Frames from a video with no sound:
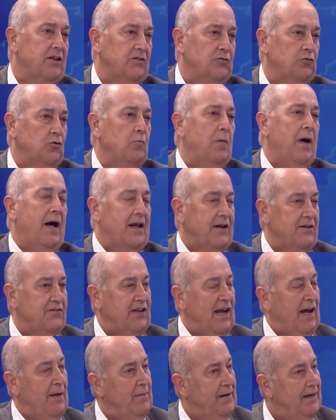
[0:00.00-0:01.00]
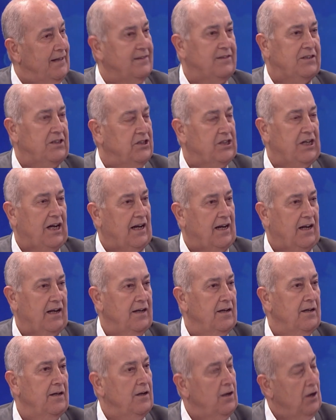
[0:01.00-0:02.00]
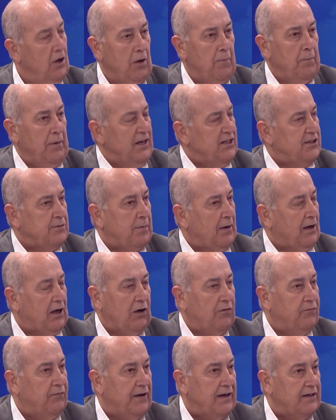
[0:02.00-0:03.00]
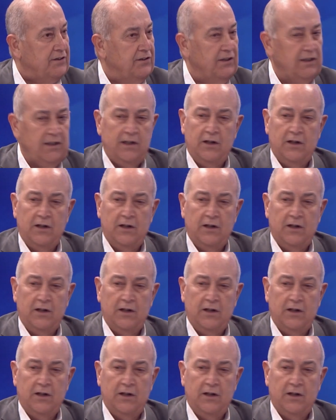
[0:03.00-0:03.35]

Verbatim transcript: تمارس عمل التجارة نعم. باسمك الفردي